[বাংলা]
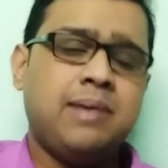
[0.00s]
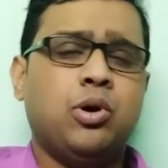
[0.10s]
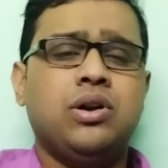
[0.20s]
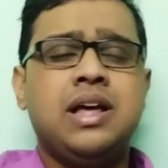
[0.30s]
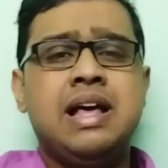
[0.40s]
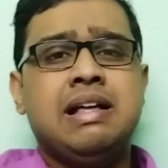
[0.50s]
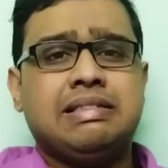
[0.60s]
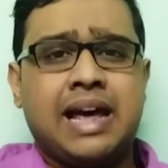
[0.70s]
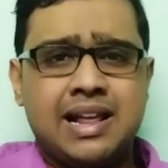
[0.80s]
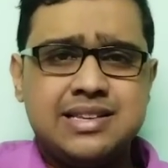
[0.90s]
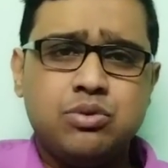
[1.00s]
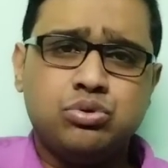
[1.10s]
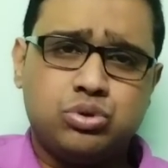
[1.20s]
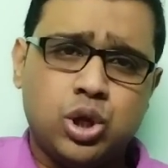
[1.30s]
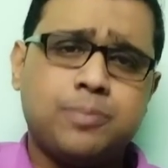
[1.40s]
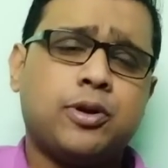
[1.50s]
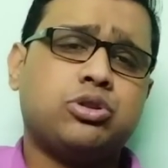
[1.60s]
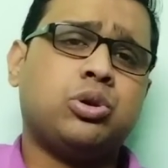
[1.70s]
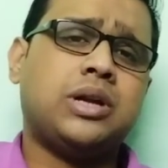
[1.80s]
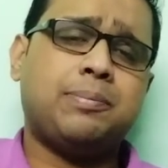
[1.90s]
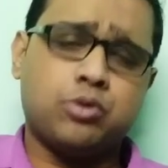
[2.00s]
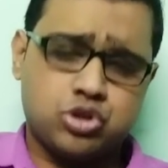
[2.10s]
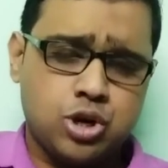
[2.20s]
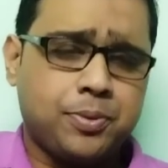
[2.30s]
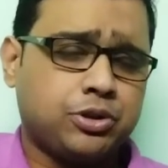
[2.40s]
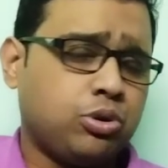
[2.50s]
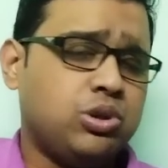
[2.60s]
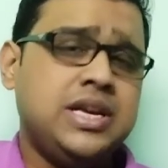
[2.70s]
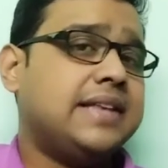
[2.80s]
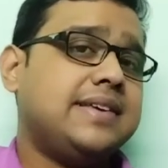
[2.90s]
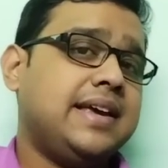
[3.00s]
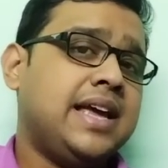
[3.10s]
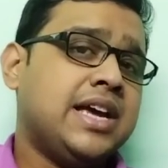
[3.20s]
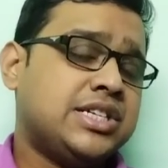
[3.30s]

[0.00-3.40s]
যেমন তারা যে উত্তরপত্রটা প্রশ্নপত্র দিয়েছে